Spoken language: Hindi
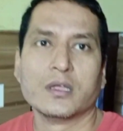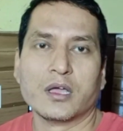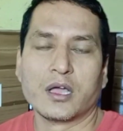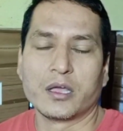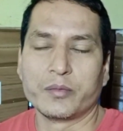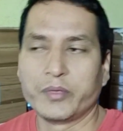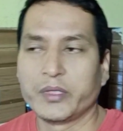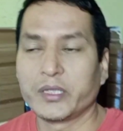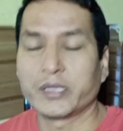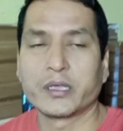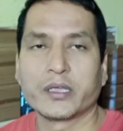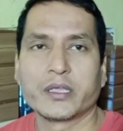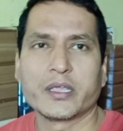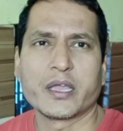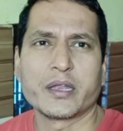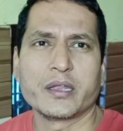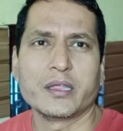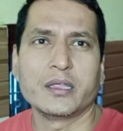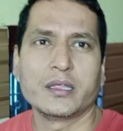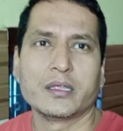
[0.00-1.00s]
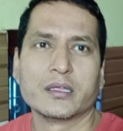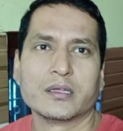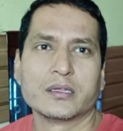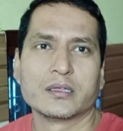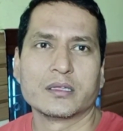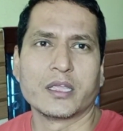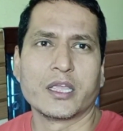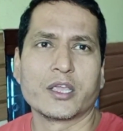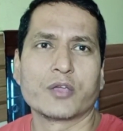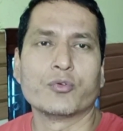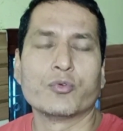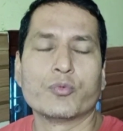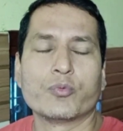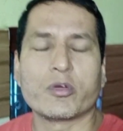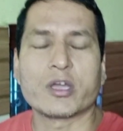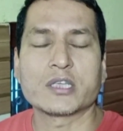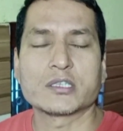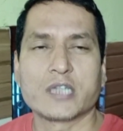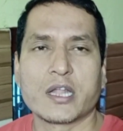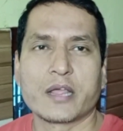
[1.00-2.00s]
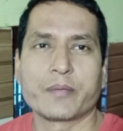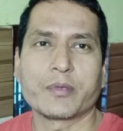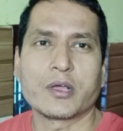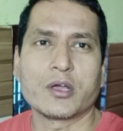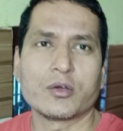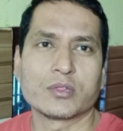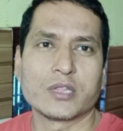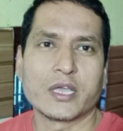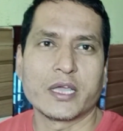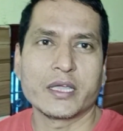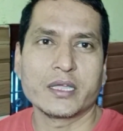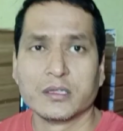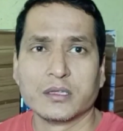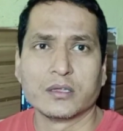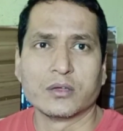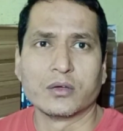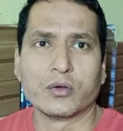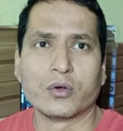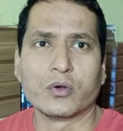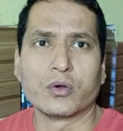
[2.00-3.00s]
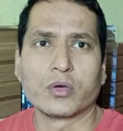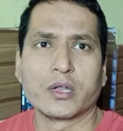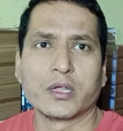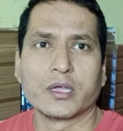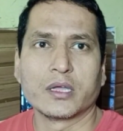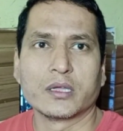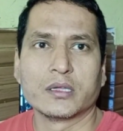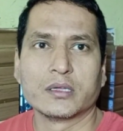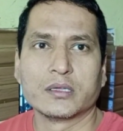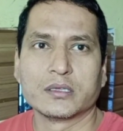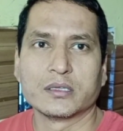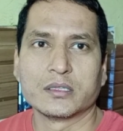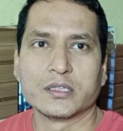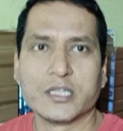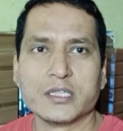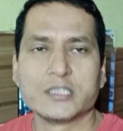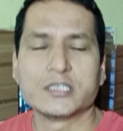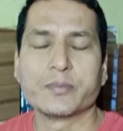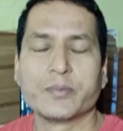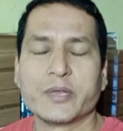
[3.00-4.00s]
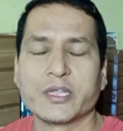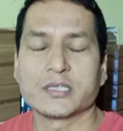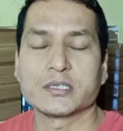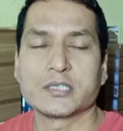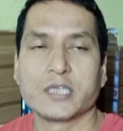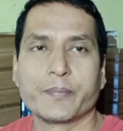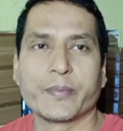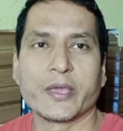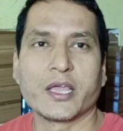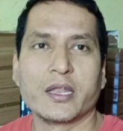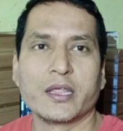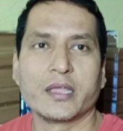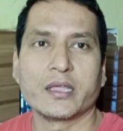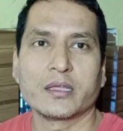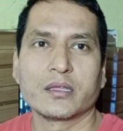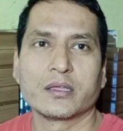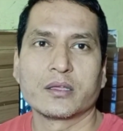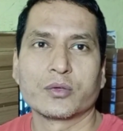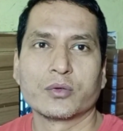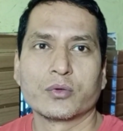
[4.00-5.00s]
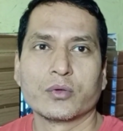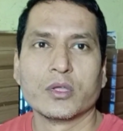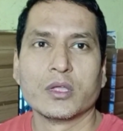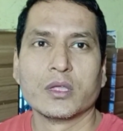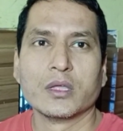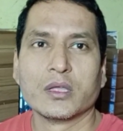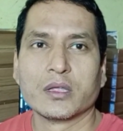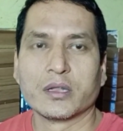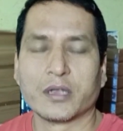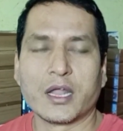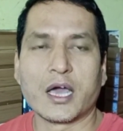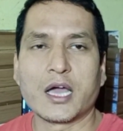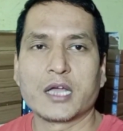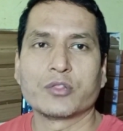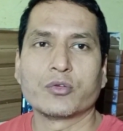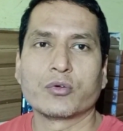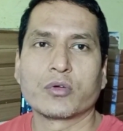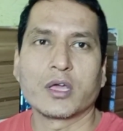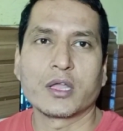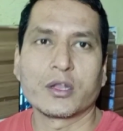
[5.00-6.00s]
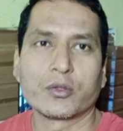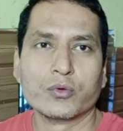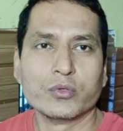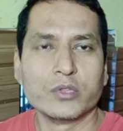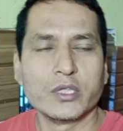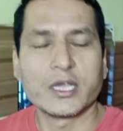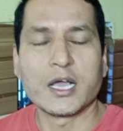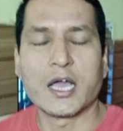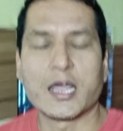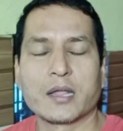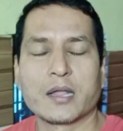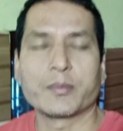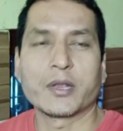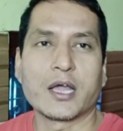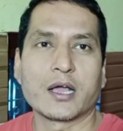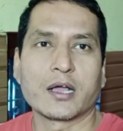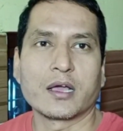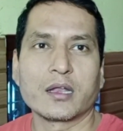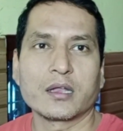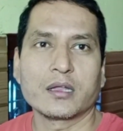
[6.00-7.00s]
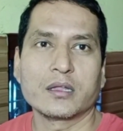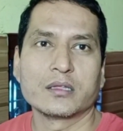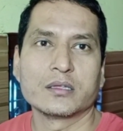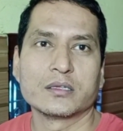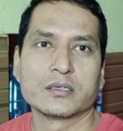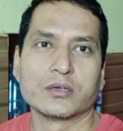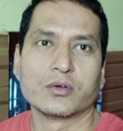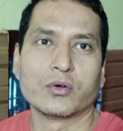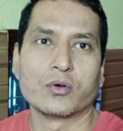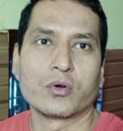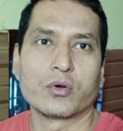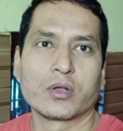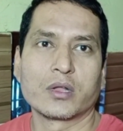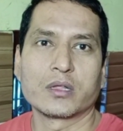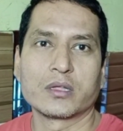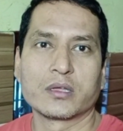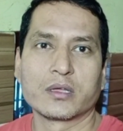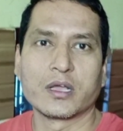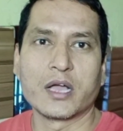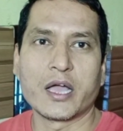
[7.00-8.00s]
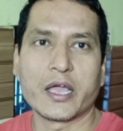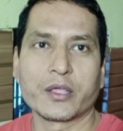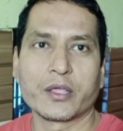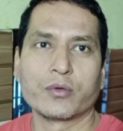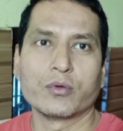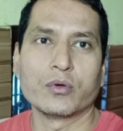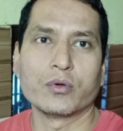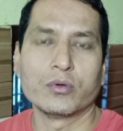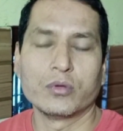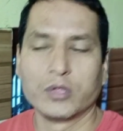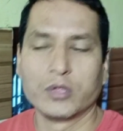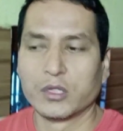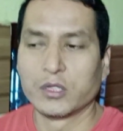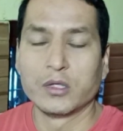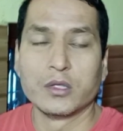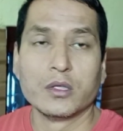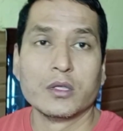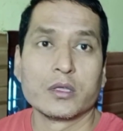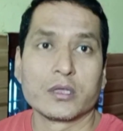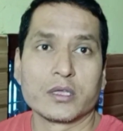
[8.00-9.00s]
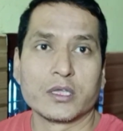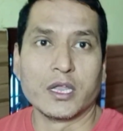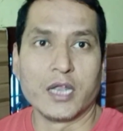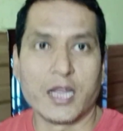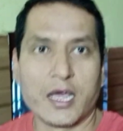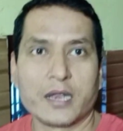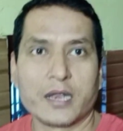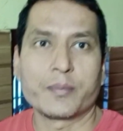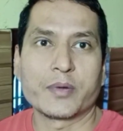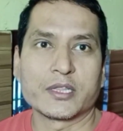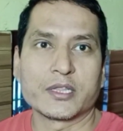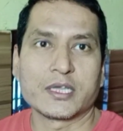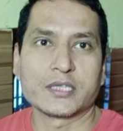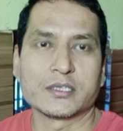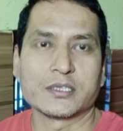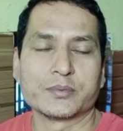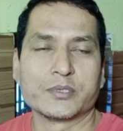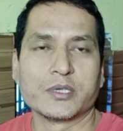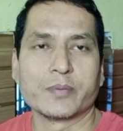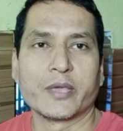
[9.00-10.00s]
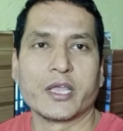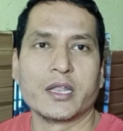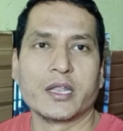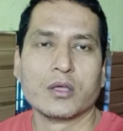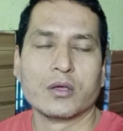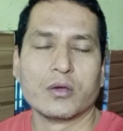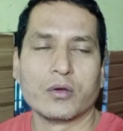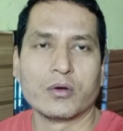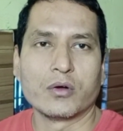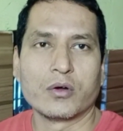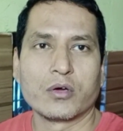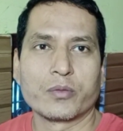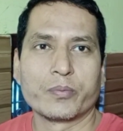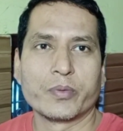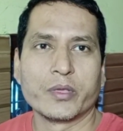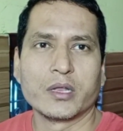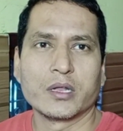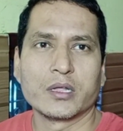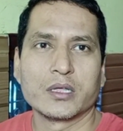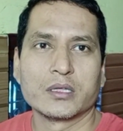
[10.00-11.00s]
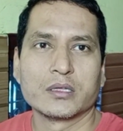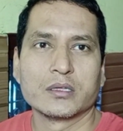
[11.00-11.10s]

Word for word: अभी यानी एक उपवास टाइप का होता है और दिन छिपने से पहले नहा धोकर खुद ही खाना बनाकर और गाय को खिलाना पड़ता है सबसे पहले और फिर